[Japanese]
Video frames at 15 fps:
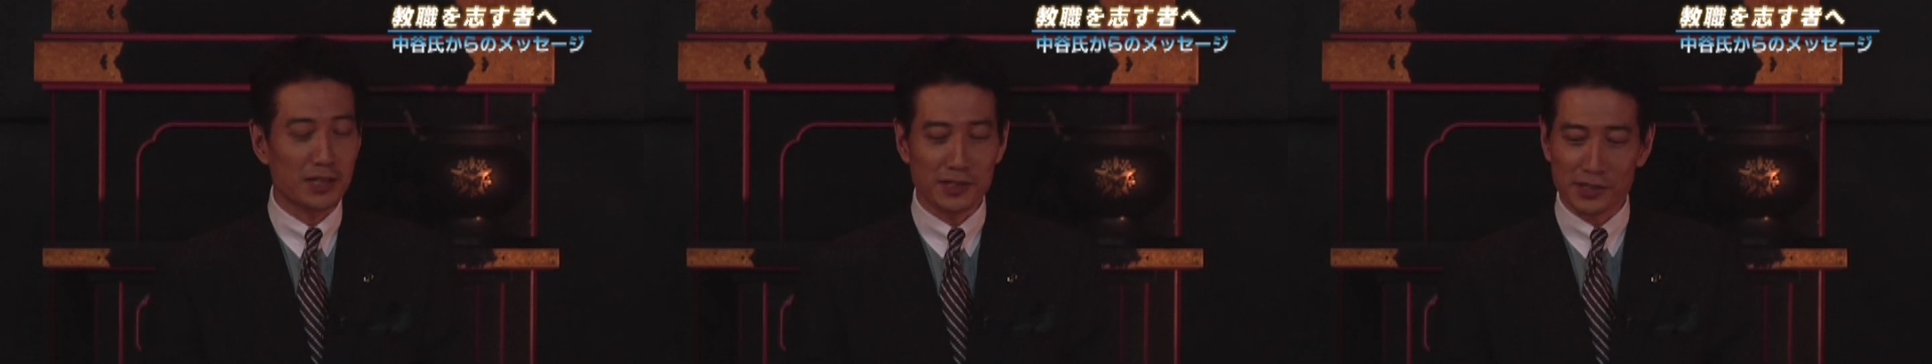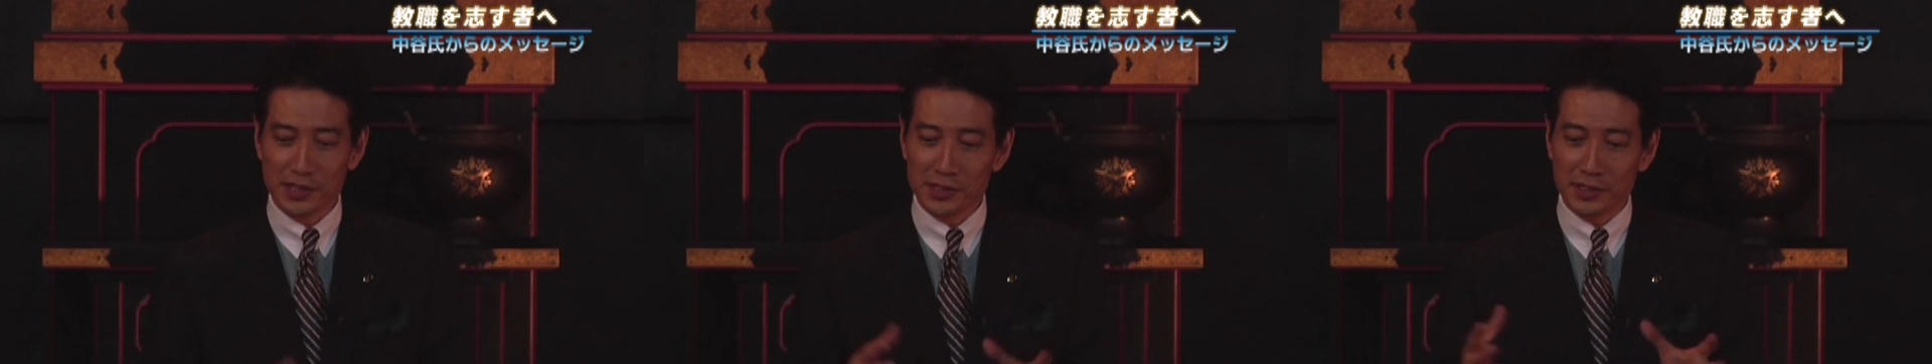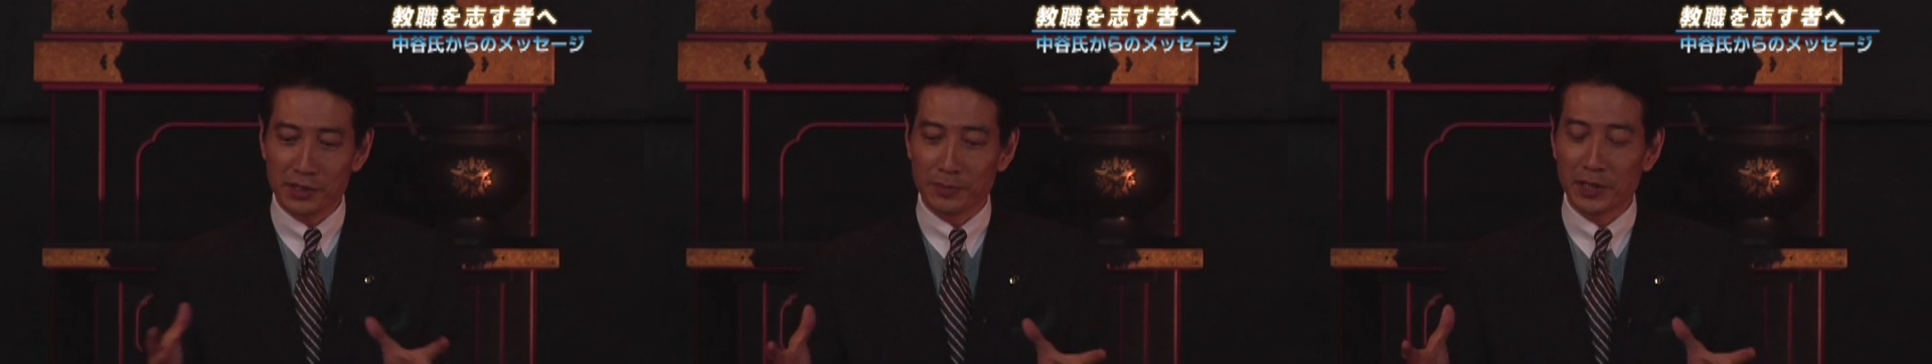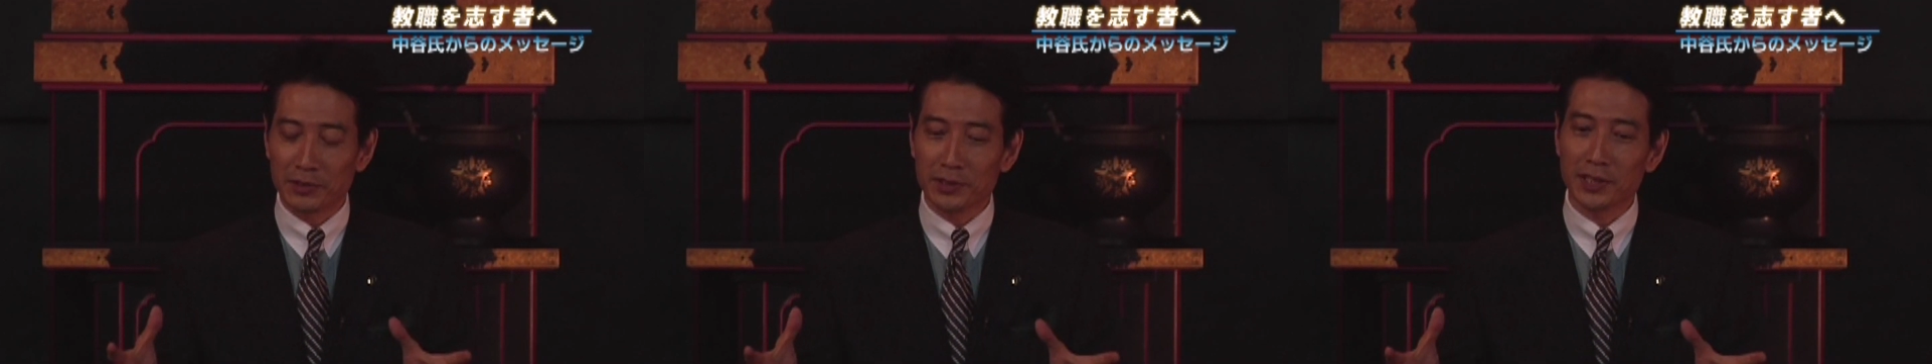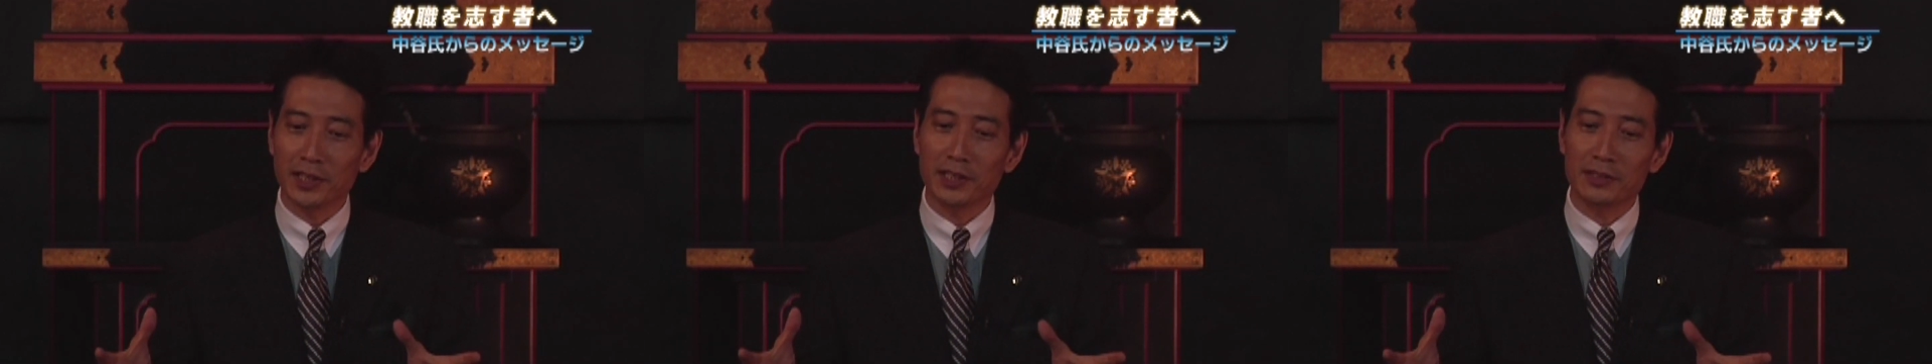先生に
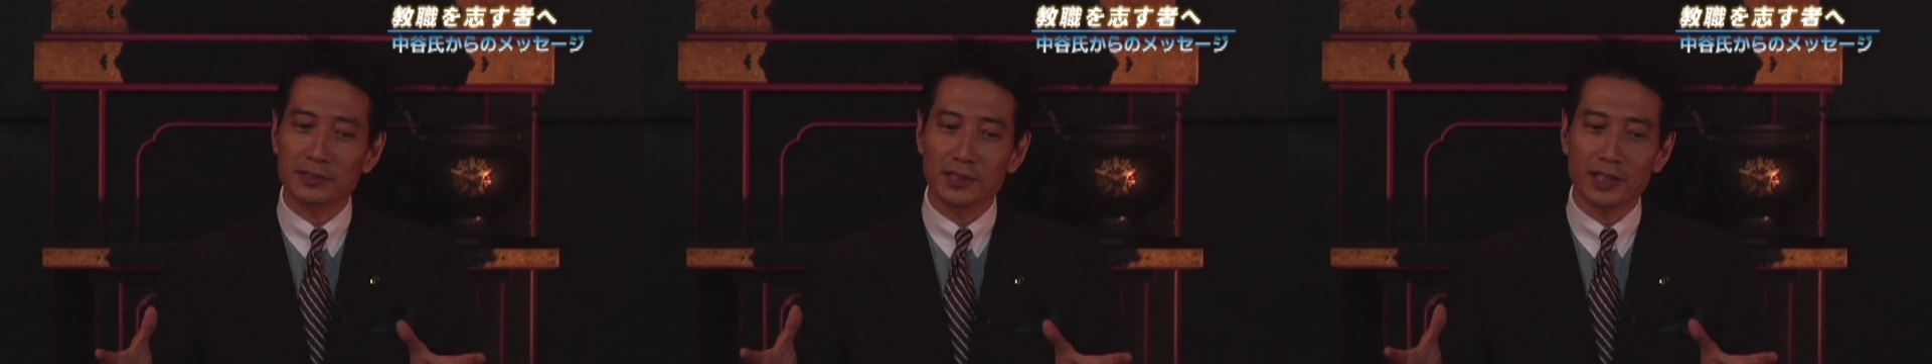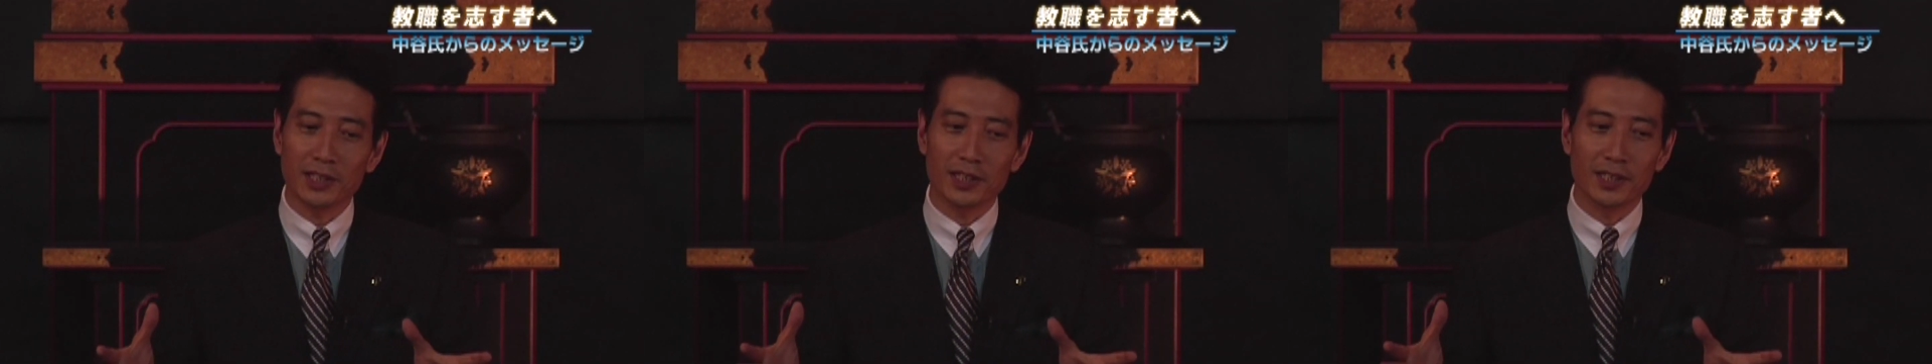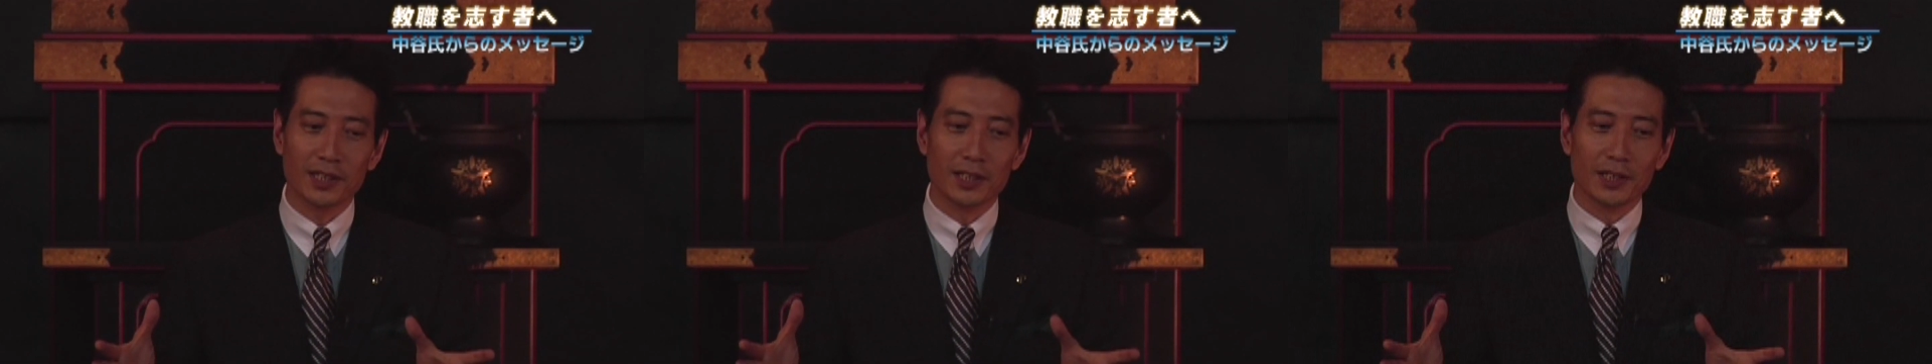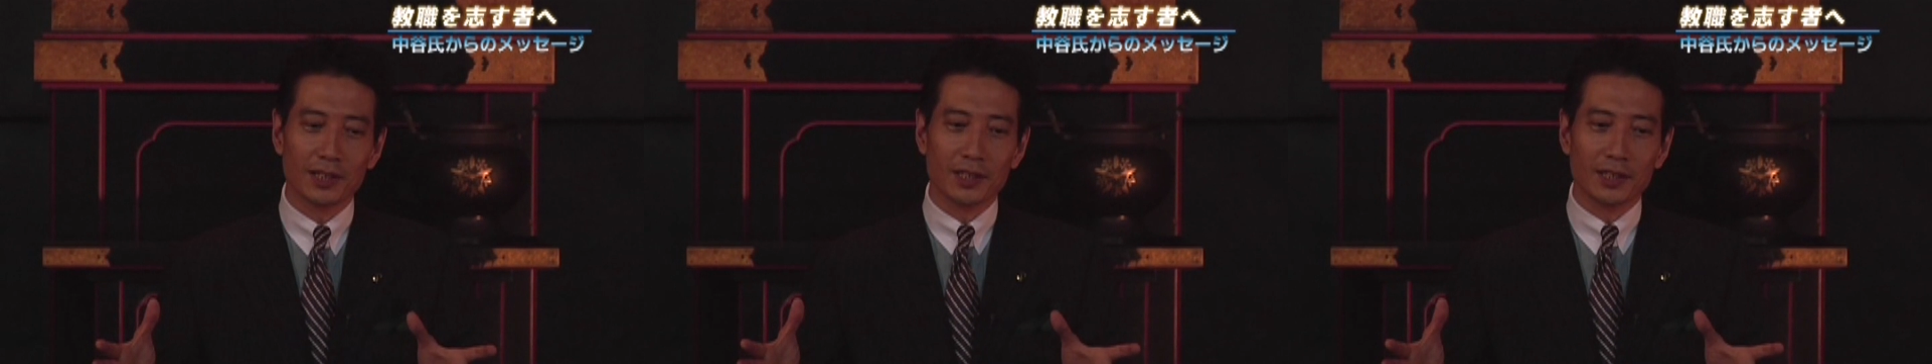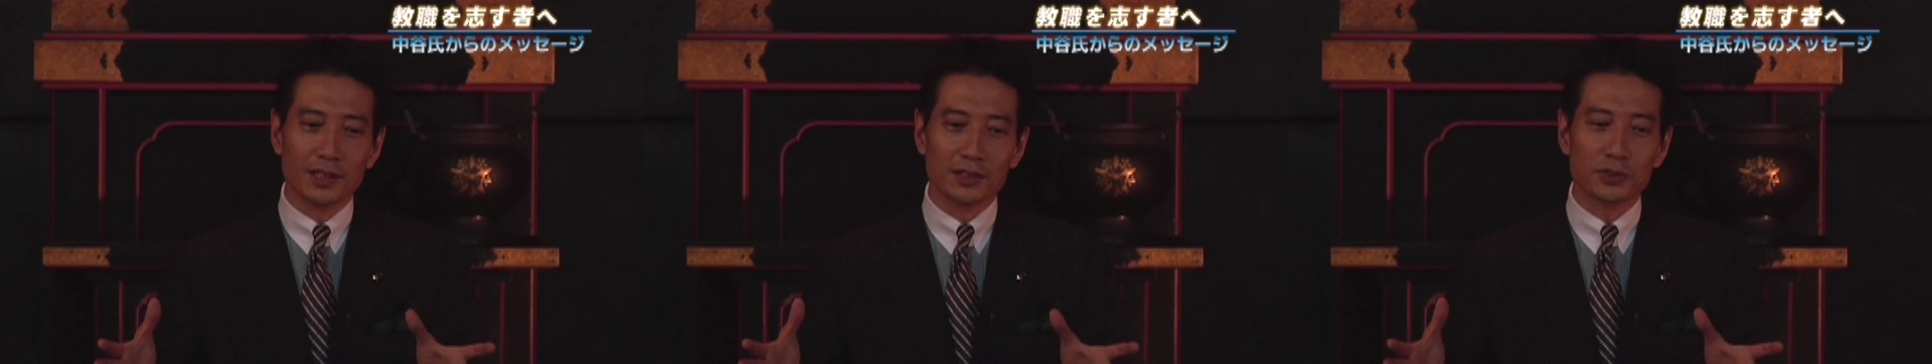巡り合えなくて、
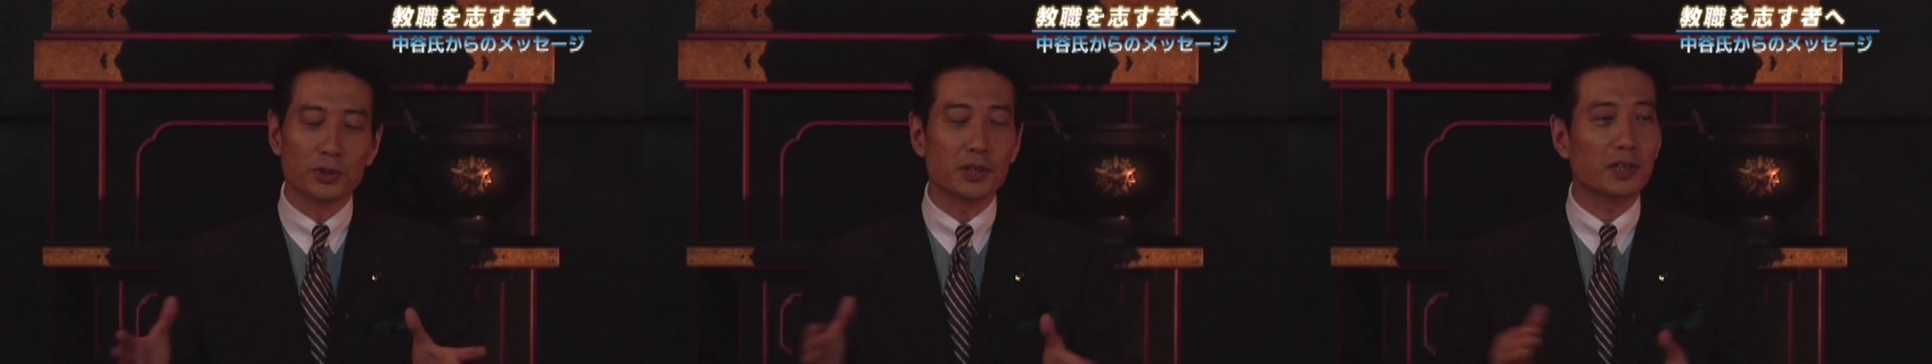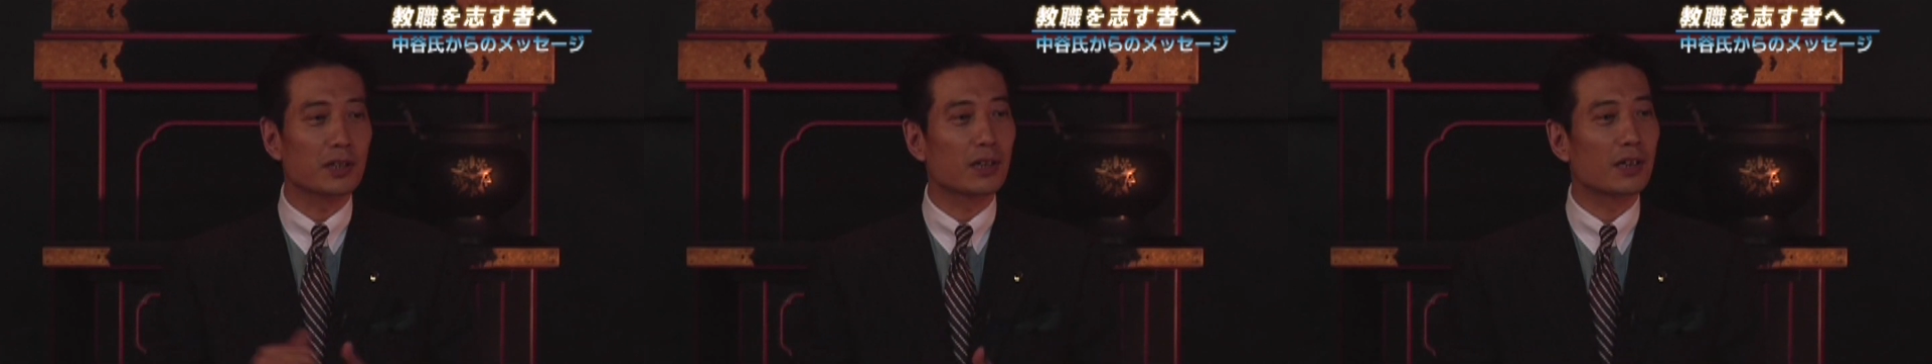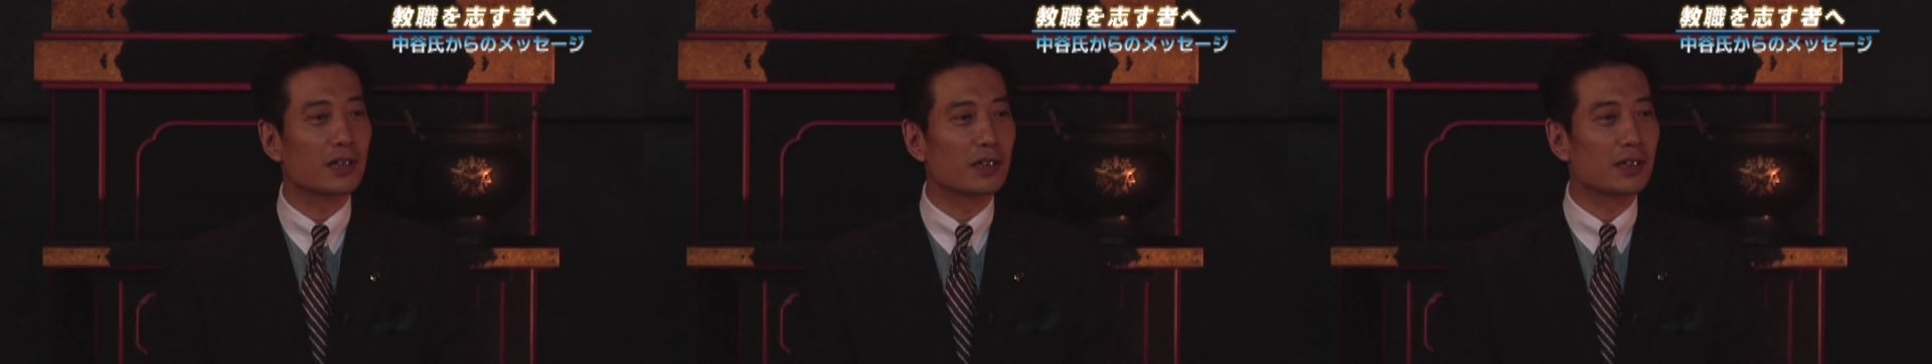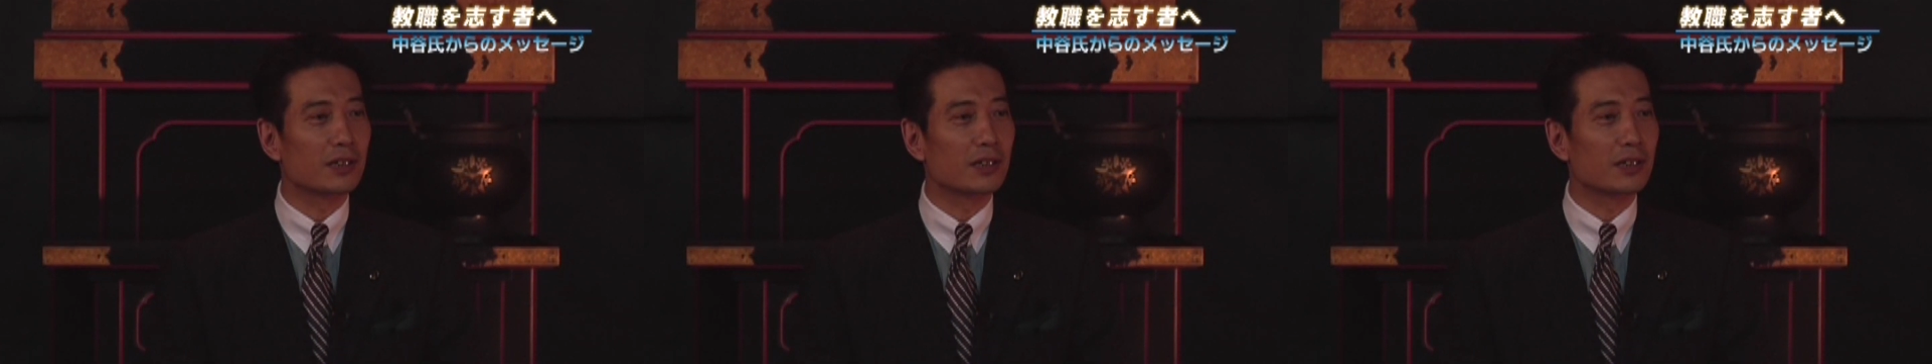それから